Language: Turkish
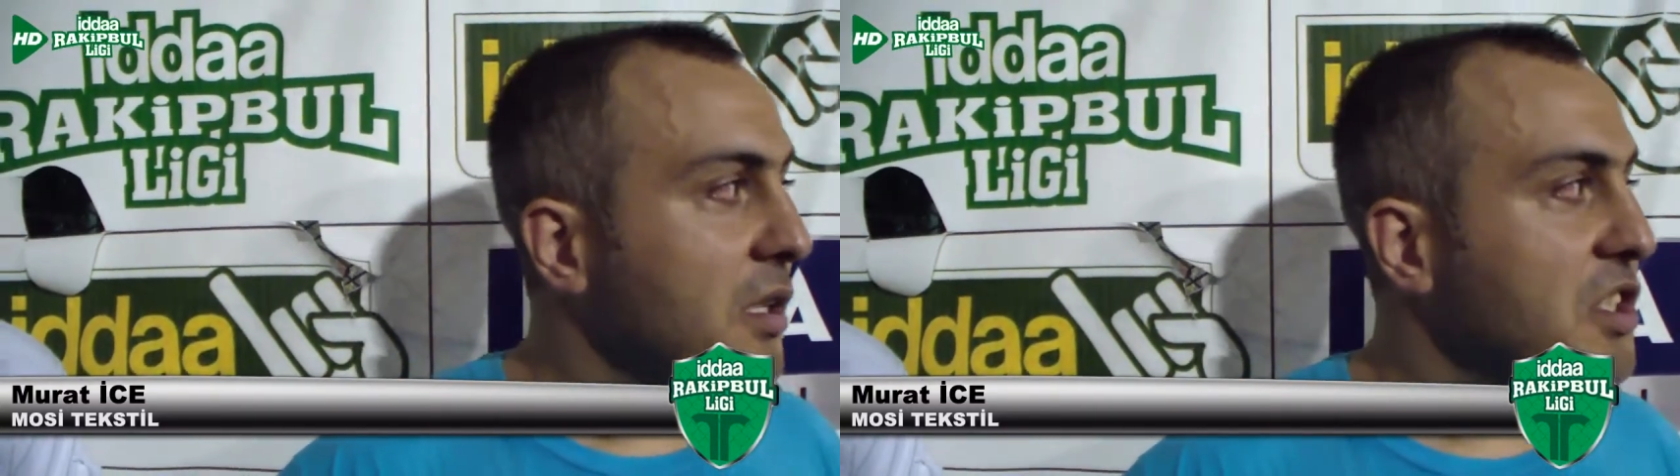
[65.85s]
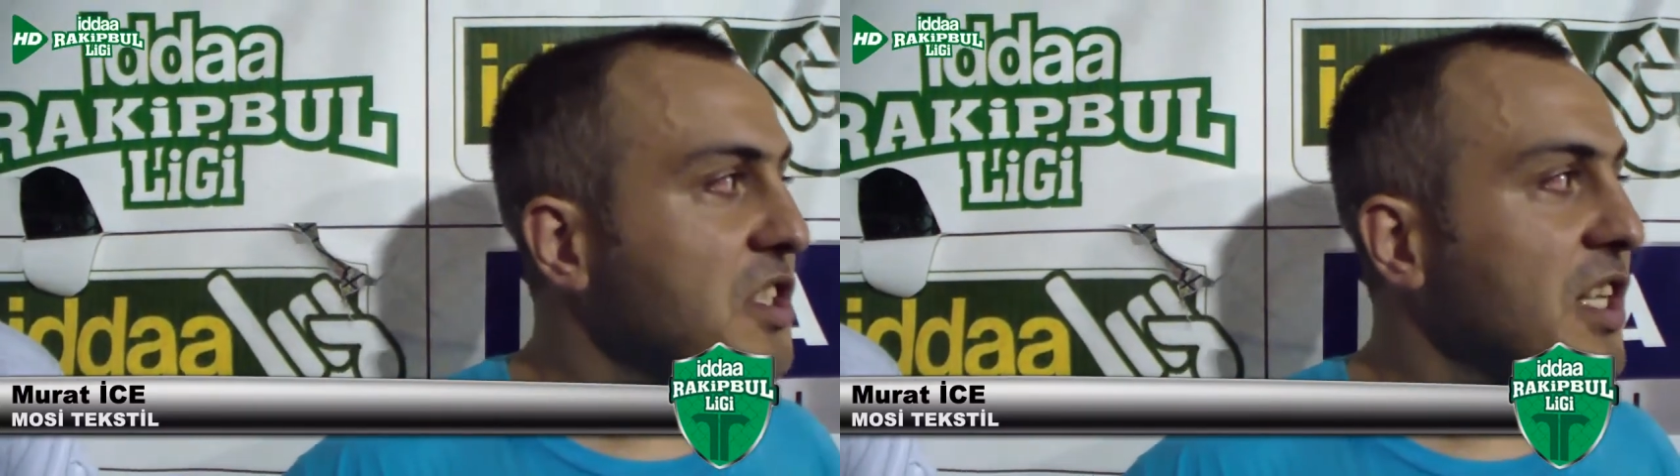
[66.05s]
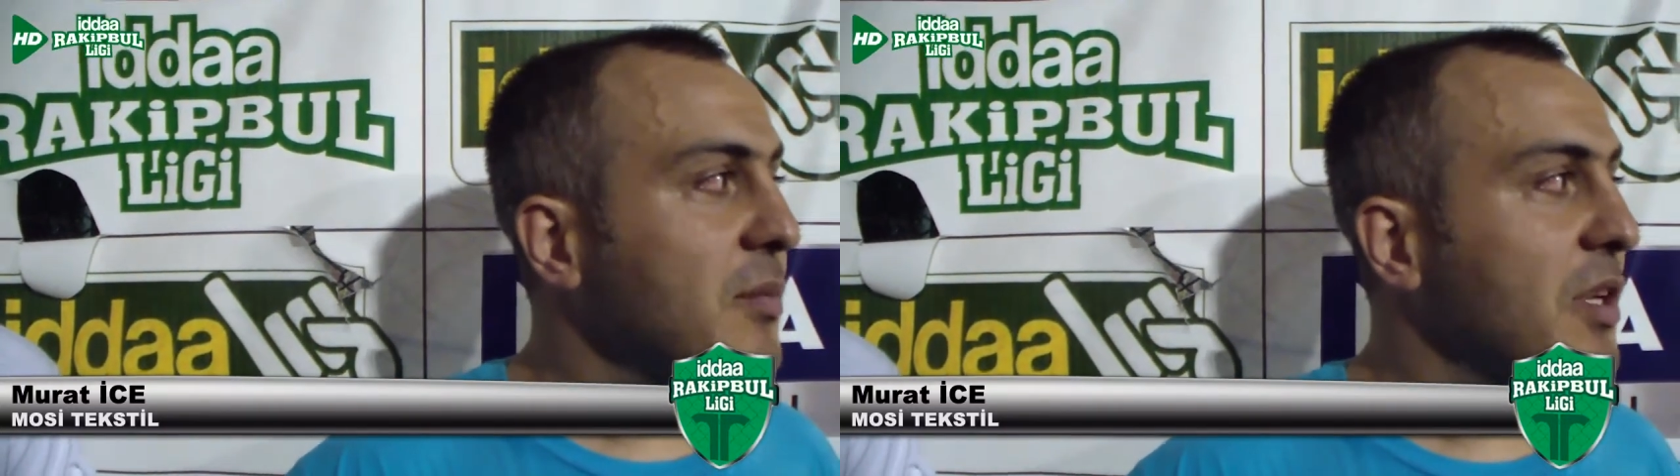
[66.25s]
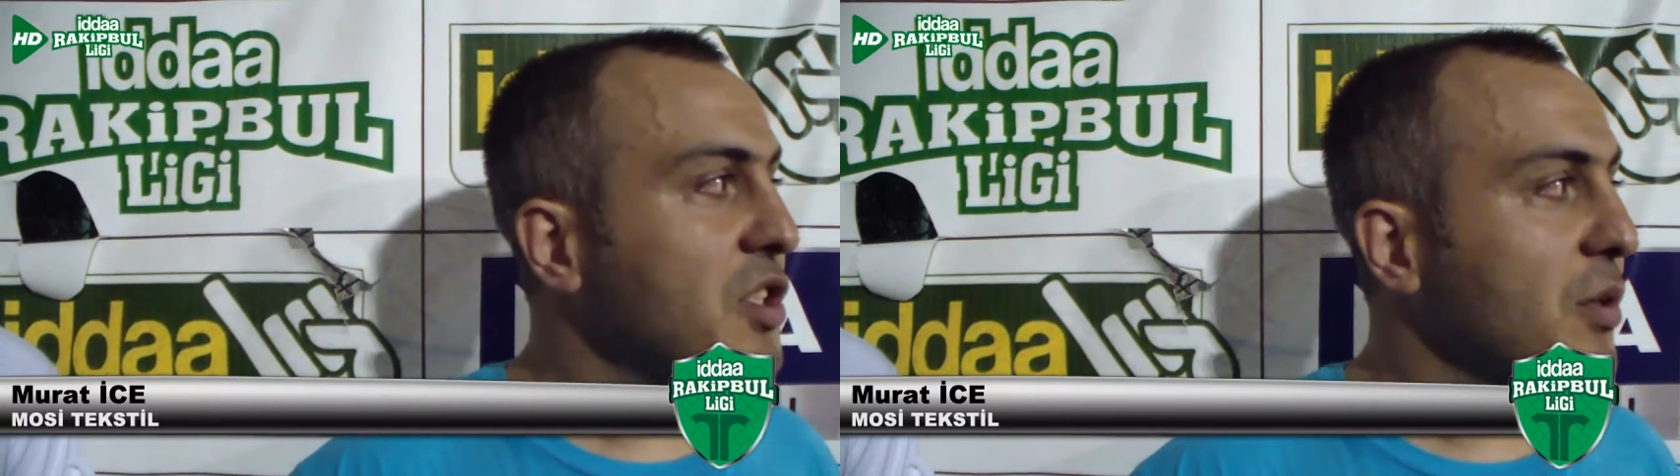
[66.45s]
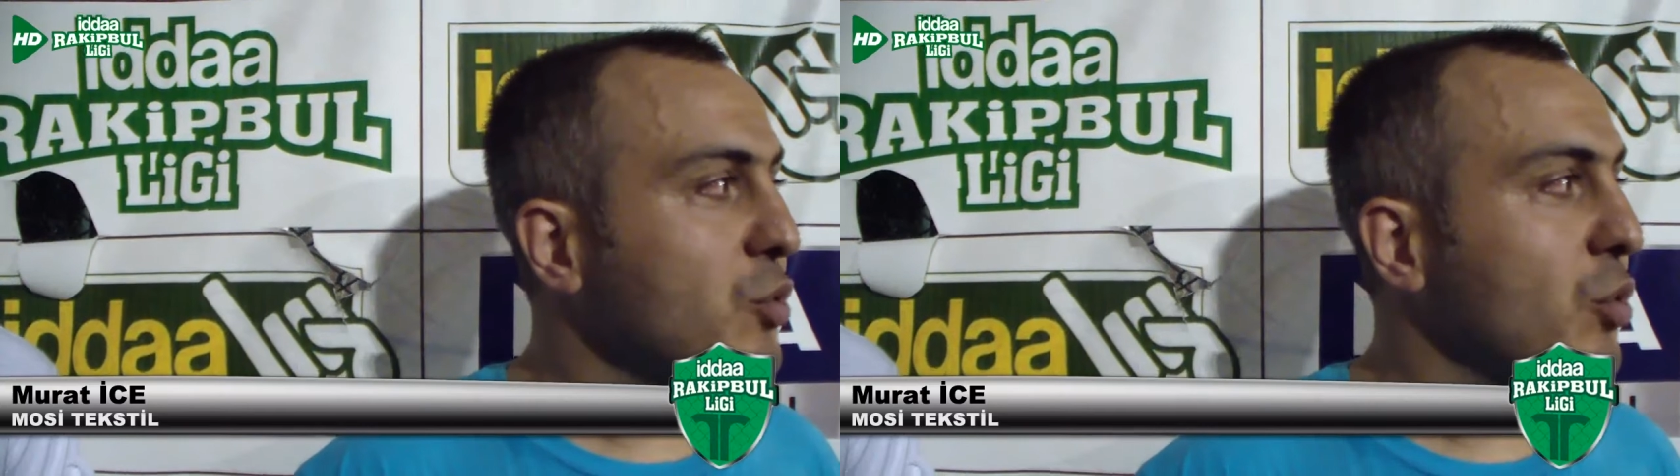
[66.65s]
çıkacağız
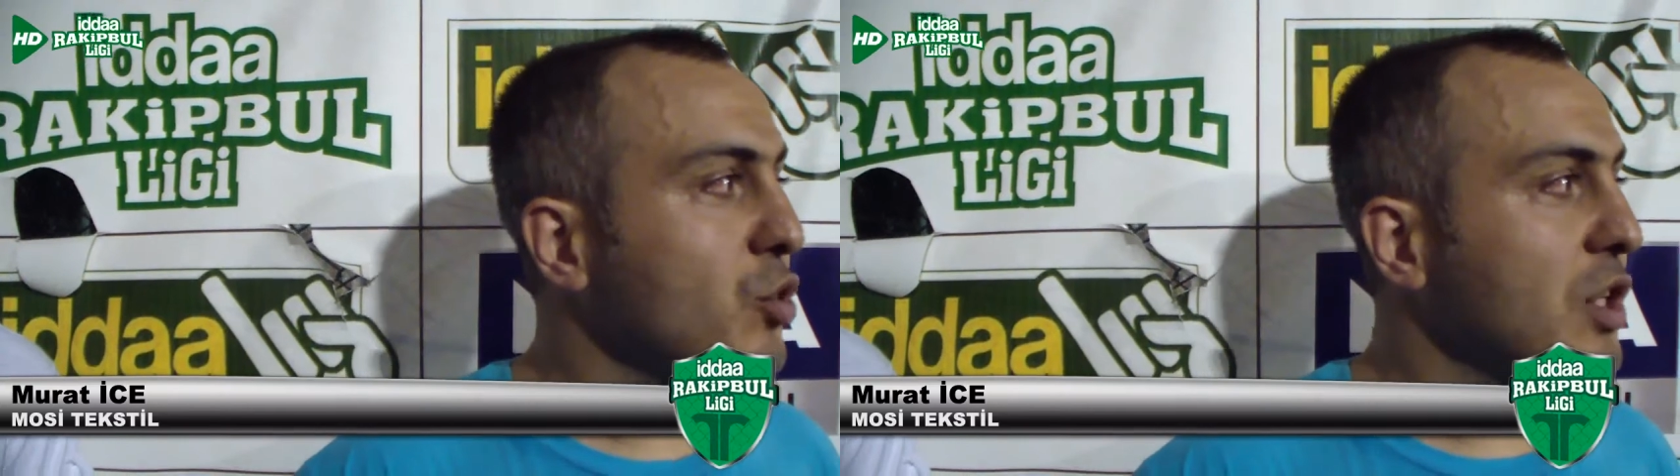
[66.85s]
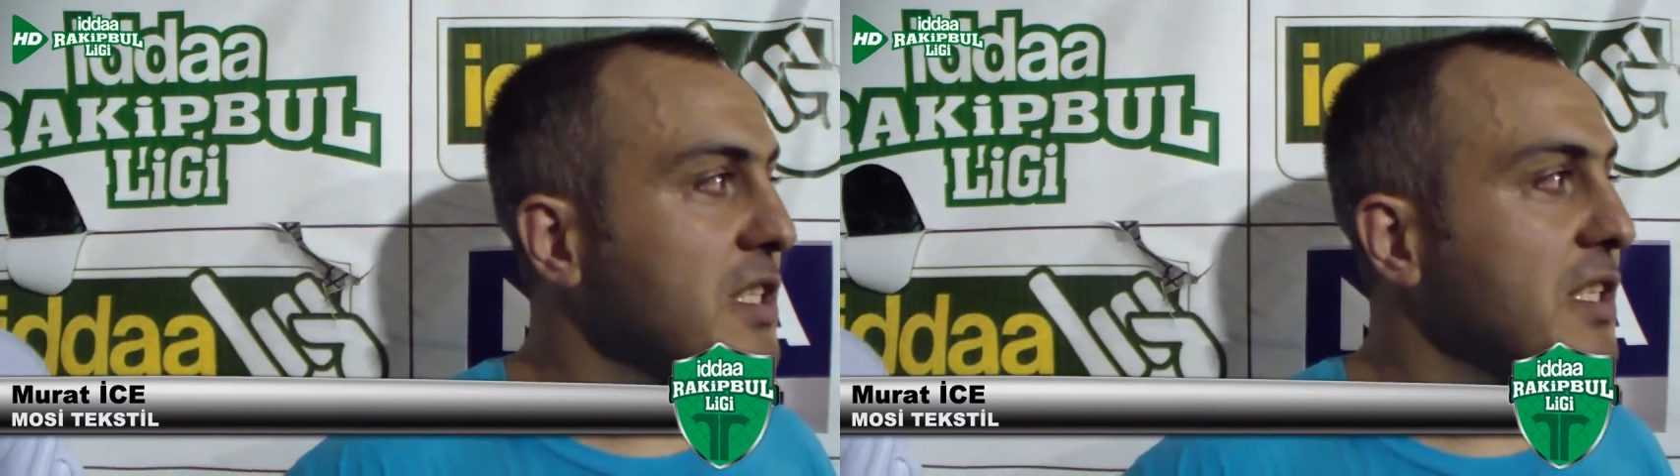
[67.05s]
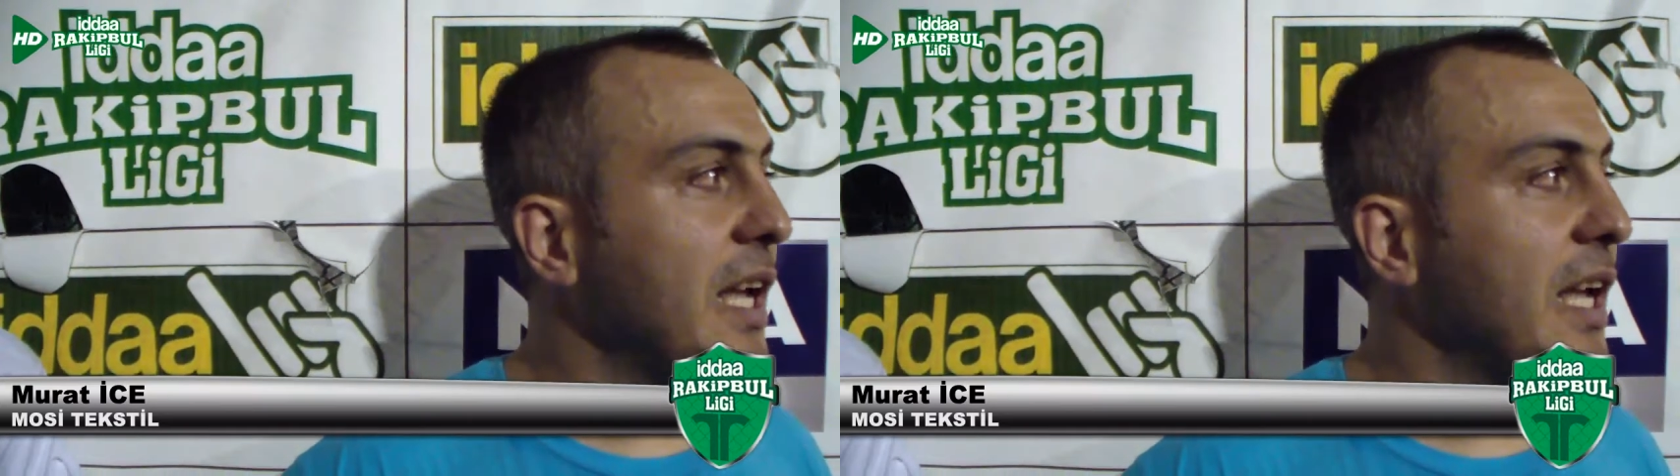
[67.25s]
maçlarımızı oynayacağız.